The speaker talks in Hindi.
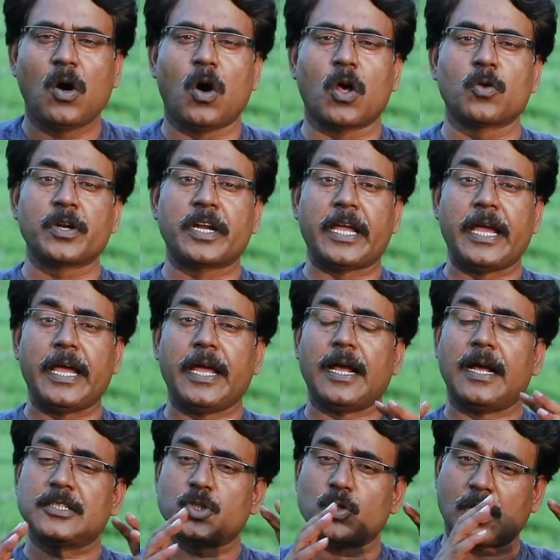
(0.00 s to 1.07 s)
और उनके
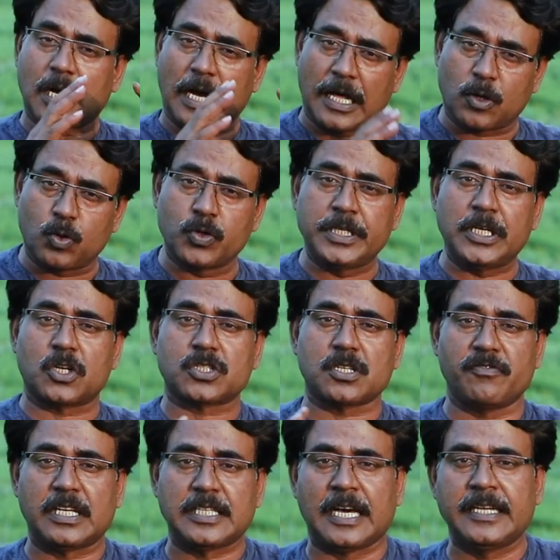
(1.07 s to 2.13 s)
जो कानूनी और
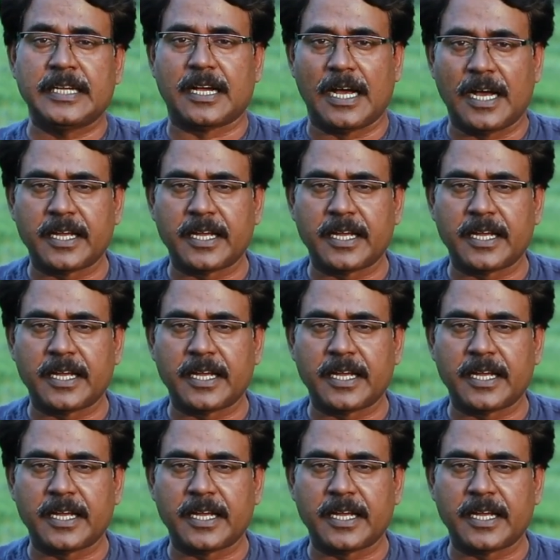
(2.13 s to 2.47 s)
संवैधानिक